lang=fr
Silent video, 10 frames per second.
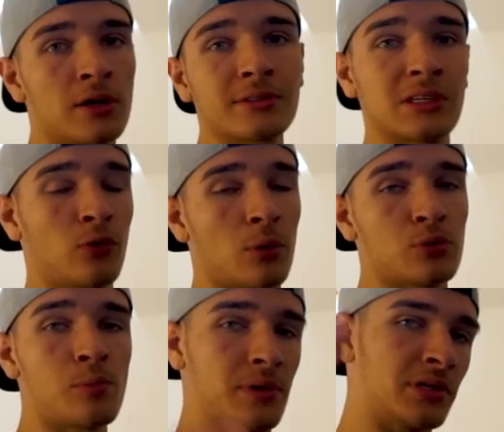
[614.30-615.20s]
Parce qu'il faut
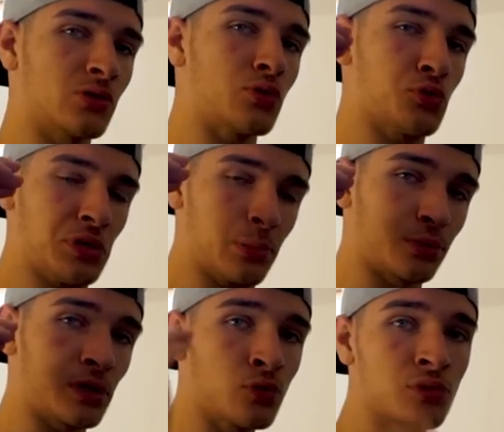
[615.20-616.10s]
absolument partir soit sur une
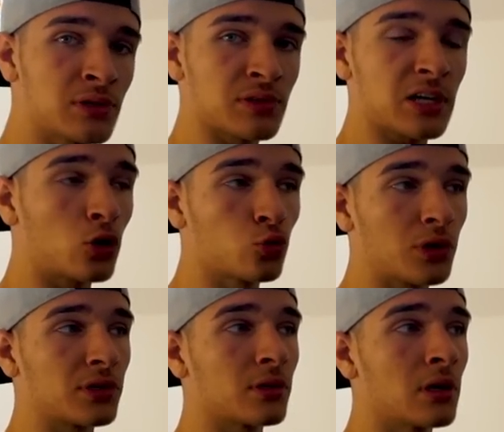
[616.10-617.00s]
alimentation 650
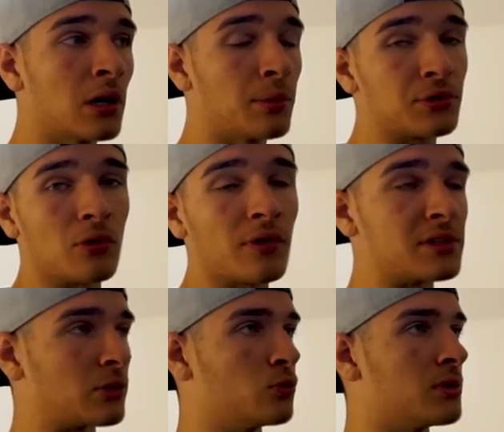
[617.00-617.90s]
watts, parce qu'on va
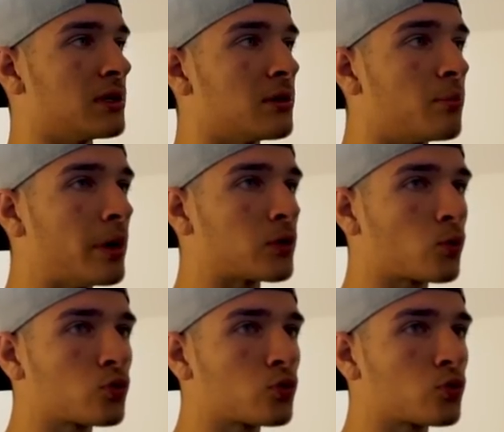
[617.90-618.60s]
ça coûte pas trop